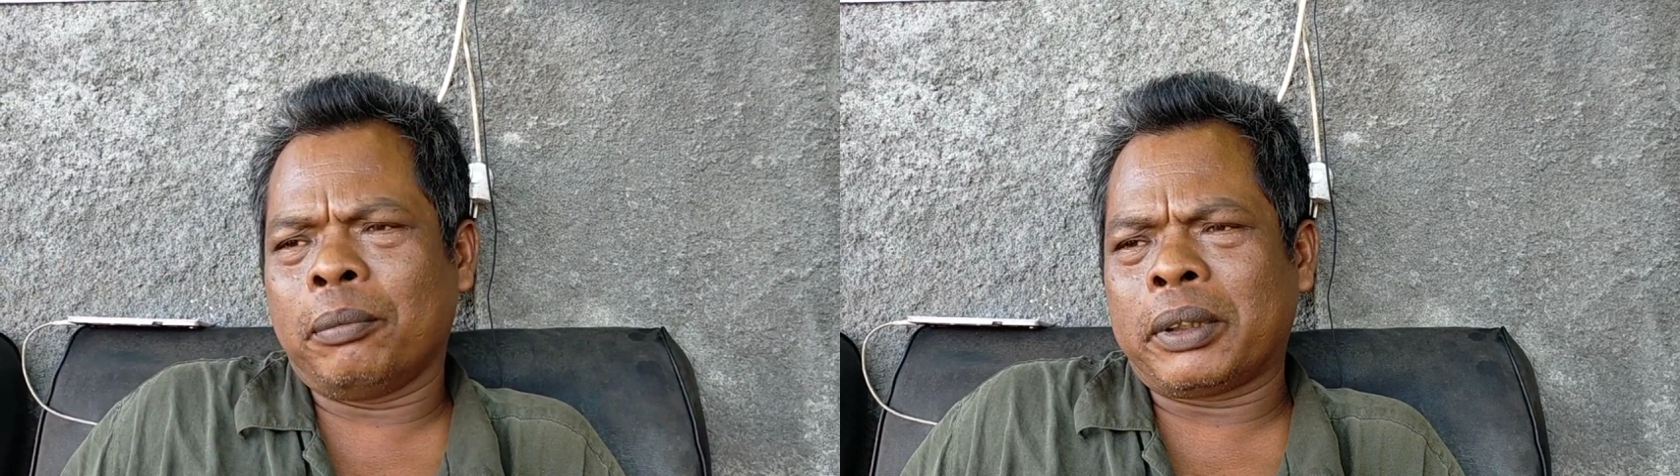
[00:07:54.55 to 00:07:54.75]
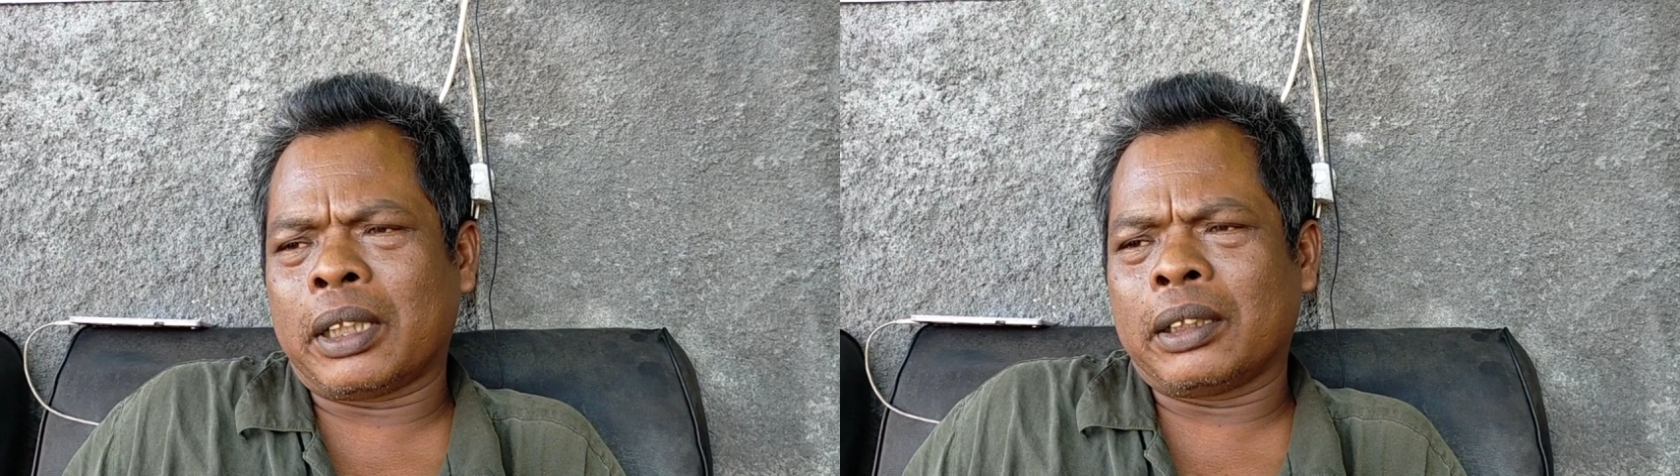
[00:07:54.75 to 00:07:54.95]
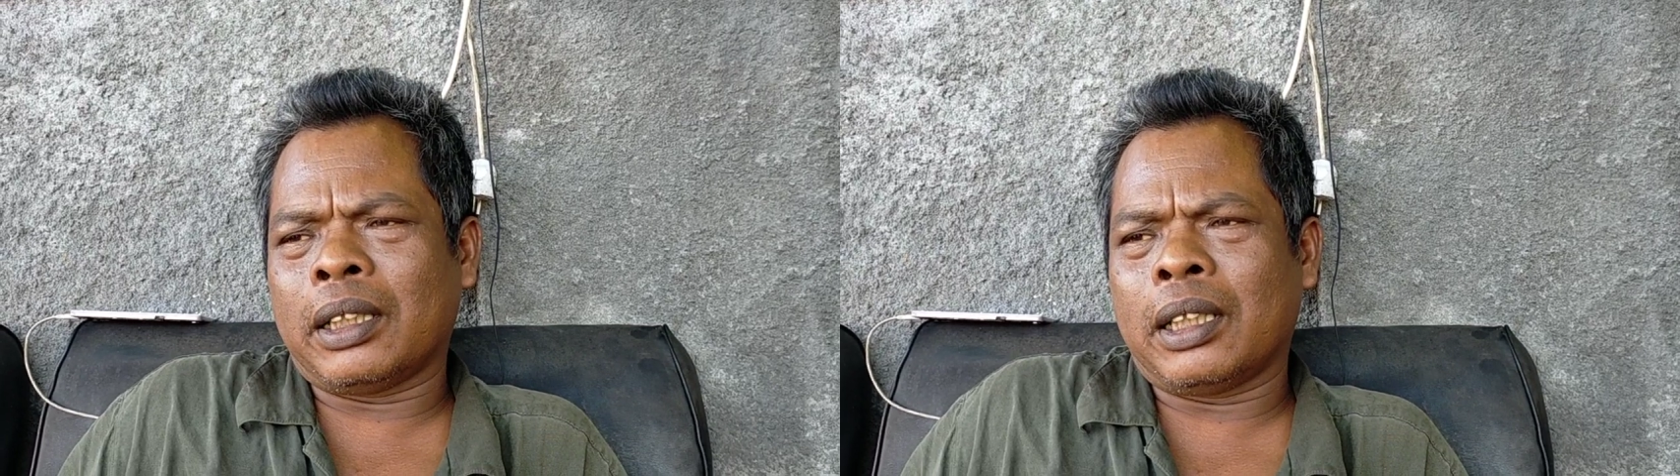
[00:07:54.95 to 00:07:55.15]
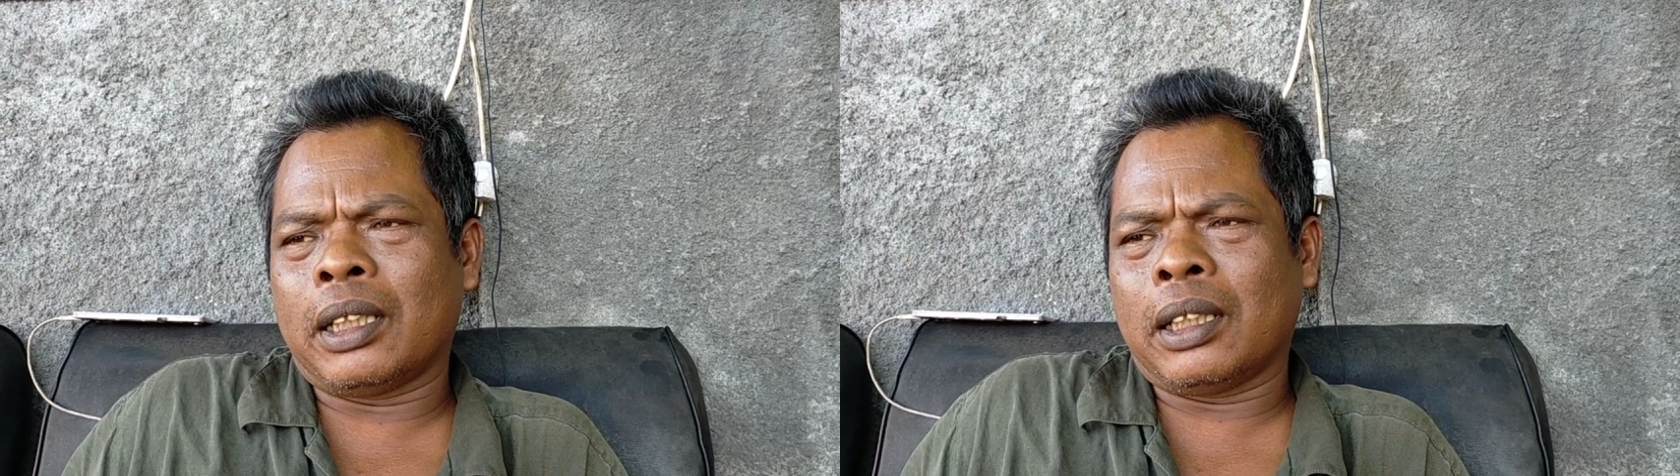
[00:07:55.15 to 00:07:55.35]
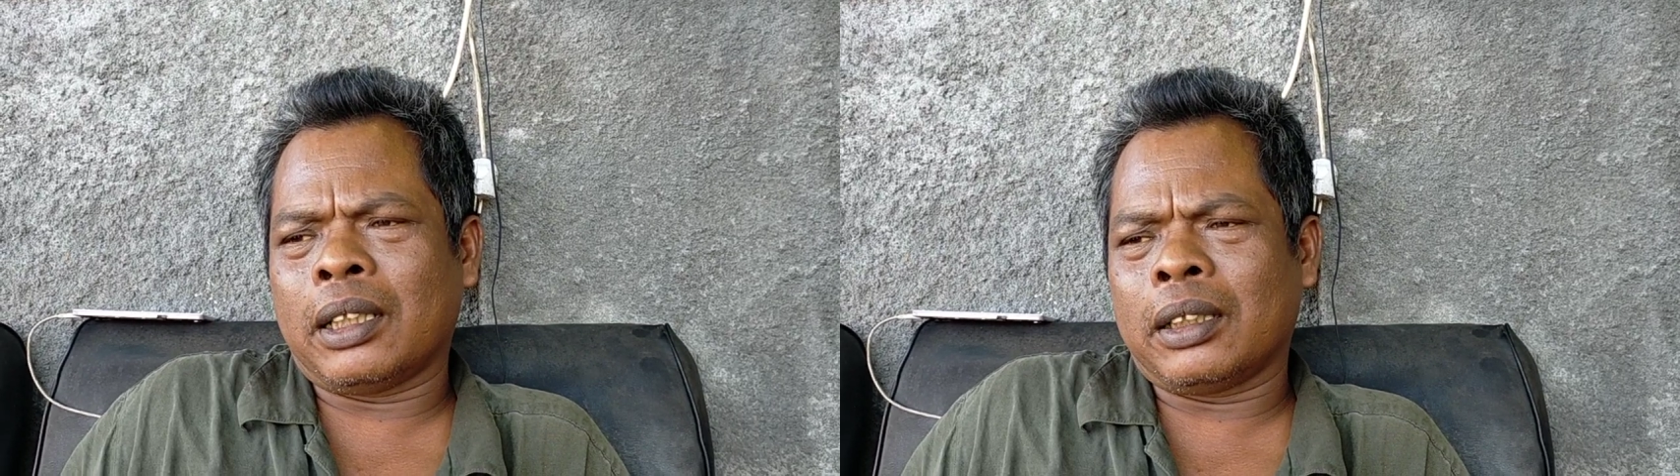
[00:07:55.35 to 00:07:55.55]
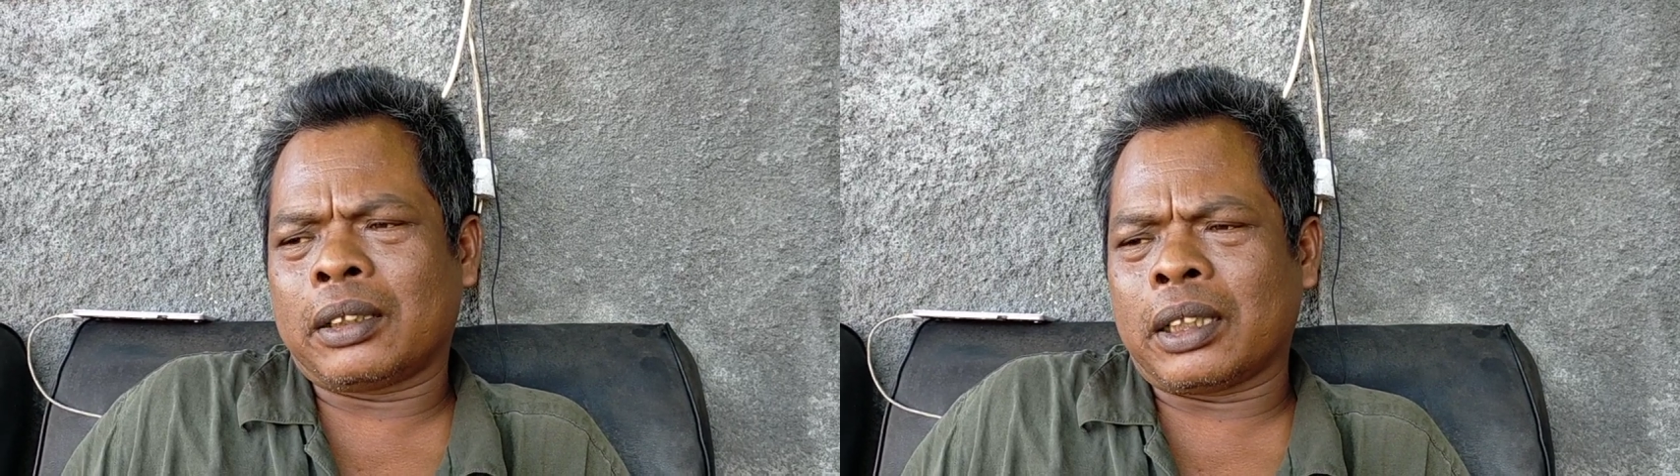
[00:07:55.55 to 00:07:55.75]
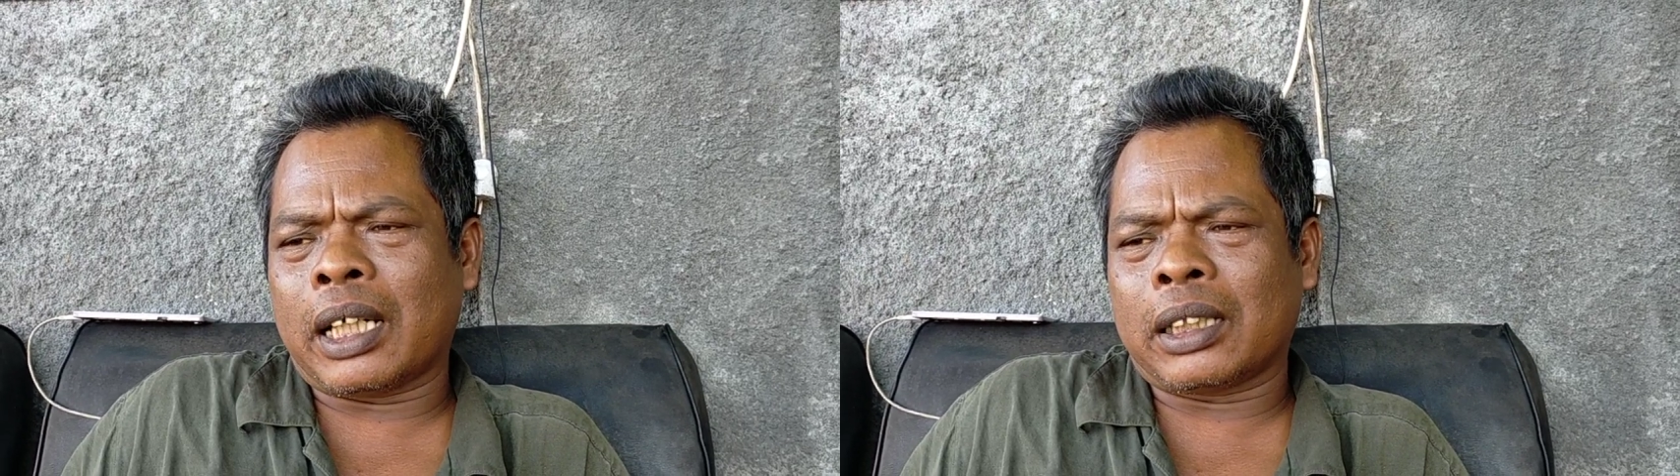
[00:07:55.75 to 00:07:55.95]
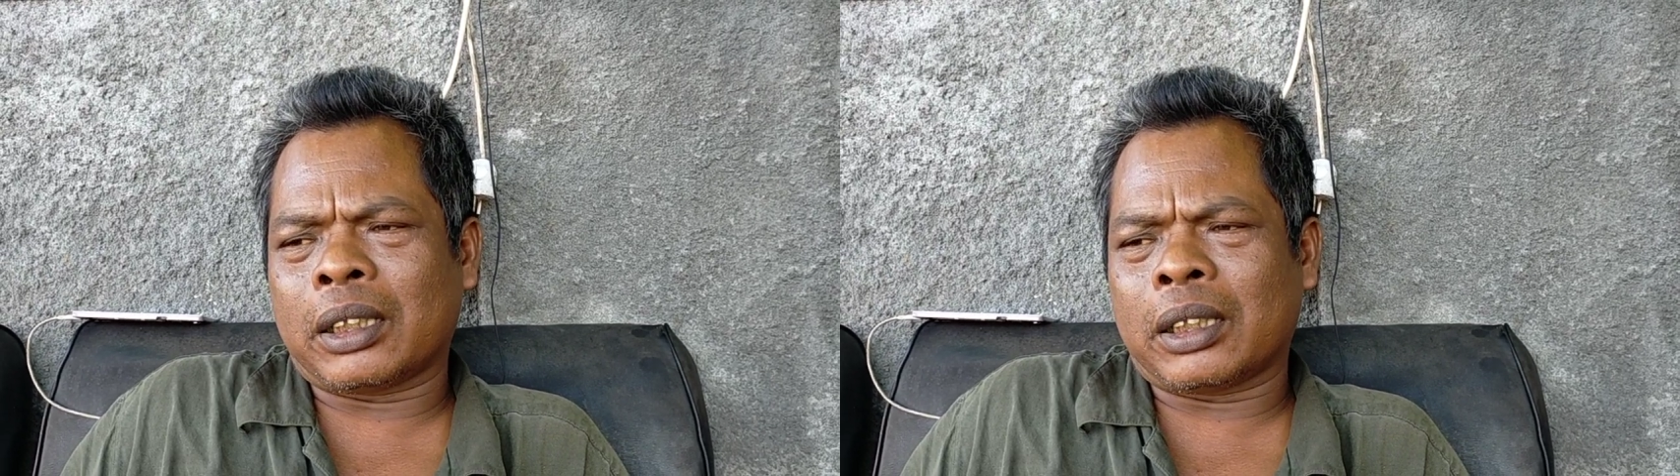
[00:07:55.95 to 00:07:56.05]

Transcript: misalnya istirahat